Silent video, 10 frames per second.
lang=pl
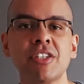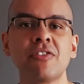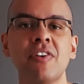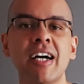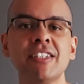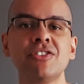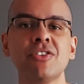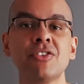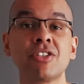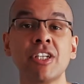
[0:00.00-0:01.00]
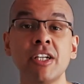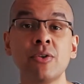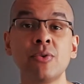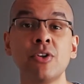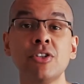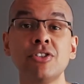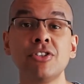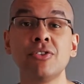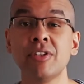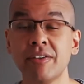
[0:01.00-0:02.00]
trwać od kilku
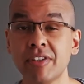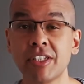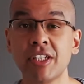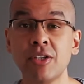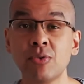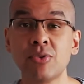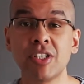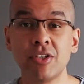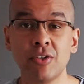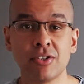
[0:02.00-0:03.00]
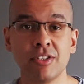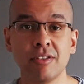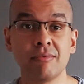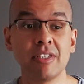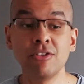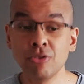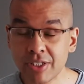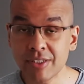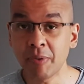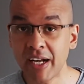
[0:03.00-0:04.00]
godzin do nawet kilku tygodni. I to
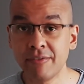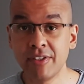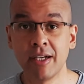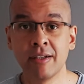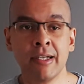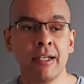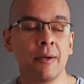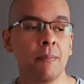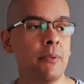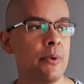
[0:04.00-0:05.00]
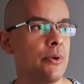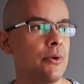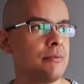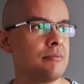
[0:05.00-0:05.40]
jest prawda, bo